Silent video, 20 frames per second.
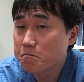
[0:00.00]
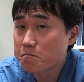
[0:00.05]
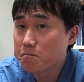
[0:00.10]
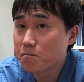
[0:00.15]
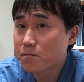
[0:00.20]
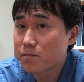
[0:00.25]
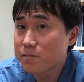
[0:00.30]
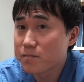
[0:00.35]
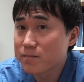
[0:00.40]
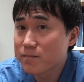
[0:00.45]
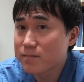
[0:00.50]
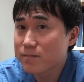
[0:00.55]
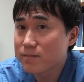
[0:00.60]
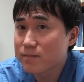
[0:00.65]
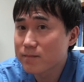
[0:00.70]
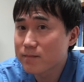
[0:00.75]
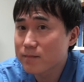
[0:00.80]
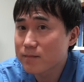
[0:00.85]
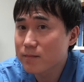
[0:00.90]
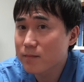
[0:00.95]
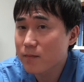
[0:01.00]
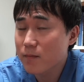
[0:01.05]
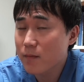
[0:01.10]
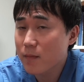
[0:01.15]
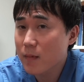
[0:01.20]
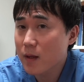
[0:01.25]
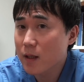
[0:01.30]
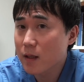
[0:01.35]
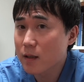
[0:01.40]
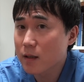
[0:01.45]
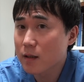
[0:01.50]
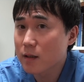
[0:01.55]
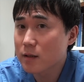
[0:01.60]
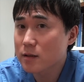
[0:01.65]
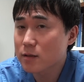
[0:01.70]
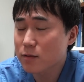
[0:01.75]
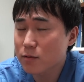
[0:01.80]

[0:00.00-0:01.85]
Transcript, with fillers: 眼科の先生にはお伝えした方がいい、ね、